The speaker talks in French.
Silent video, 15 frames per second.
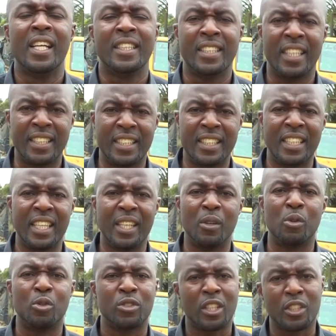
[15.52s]
dédié
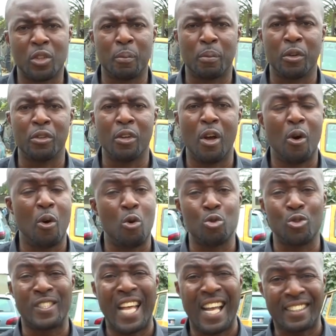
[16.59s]
aux entrepreneurs,
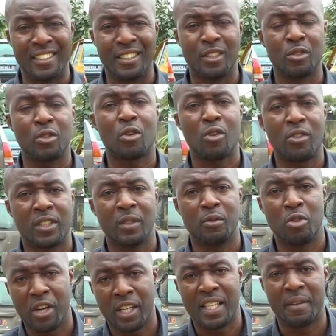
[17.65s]
aux artisans de Côte
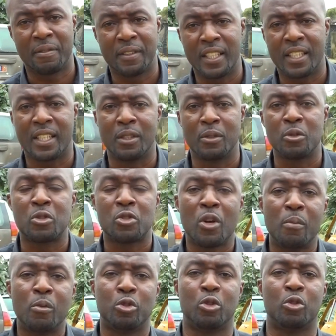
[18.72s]
d'Ivoire et d'Afrique. Nous
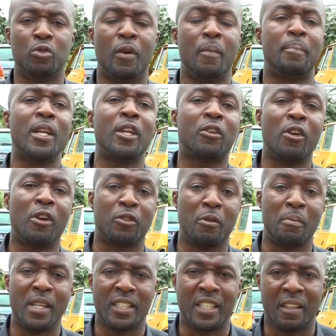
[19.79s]
sommes aujourd'hui en plein cœur de
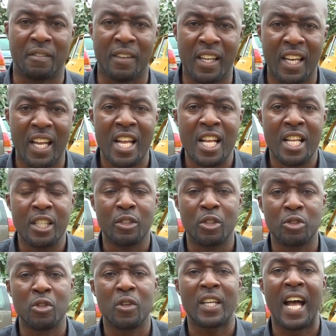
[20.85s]
Benjerville,
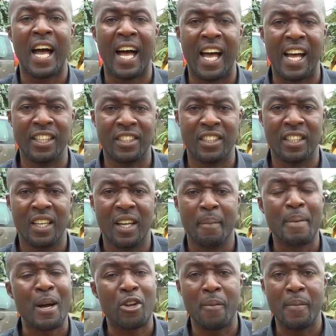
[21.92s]
dans un garage,
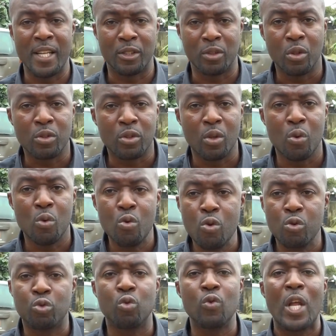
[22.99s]
pas comme les autres,
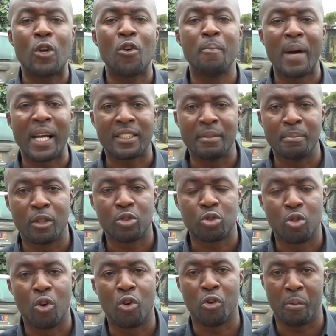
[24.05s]
où tous les compartiments
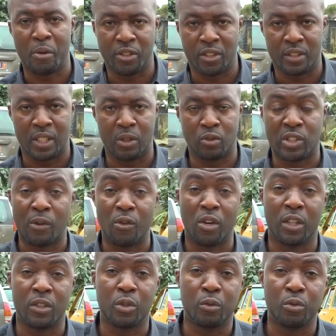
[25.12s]
sont représentés. Nous avons
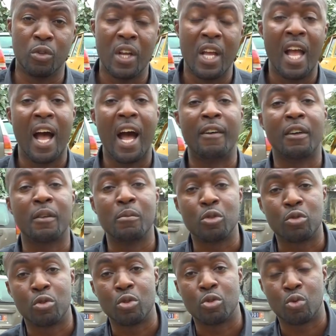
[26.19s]
rendez-vous avec M.
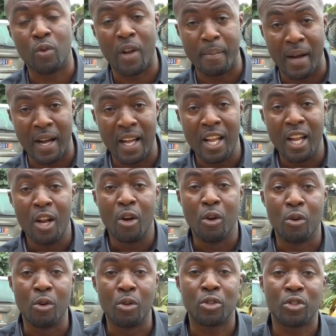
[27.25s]
Soulama,
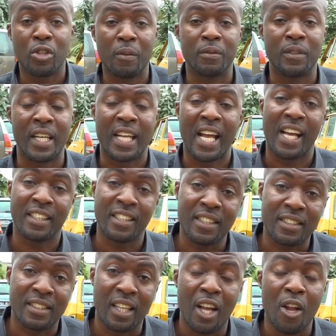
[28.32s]
le chef des
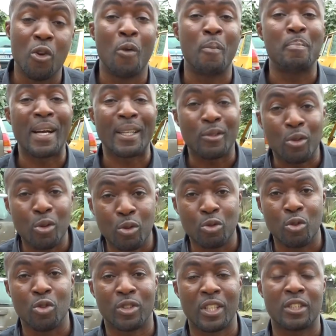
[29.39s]
garagistes, le patron
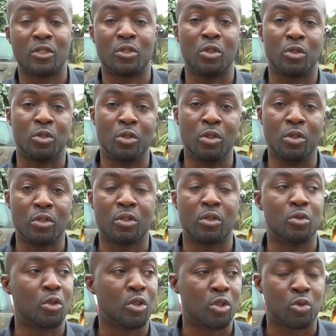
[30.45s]
de cette structure qui
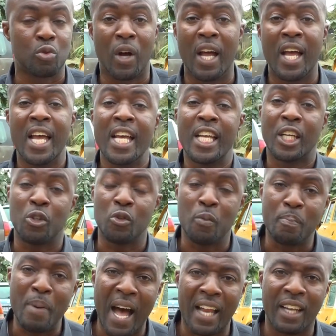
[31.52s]
nous reçoit, qui nous
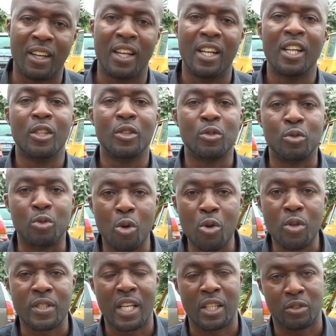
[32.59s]
parle
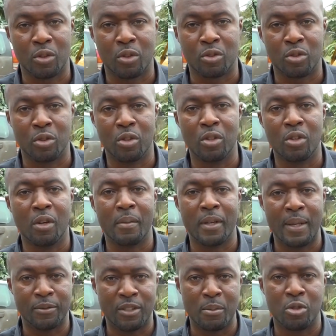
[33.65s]
de sa structure.
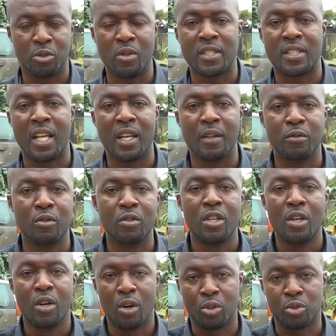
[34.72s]
Mesdames et messieurs, installez-vous.
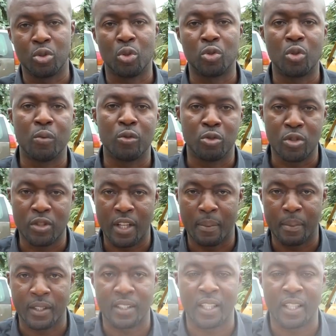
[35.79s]
On se retrouve juste après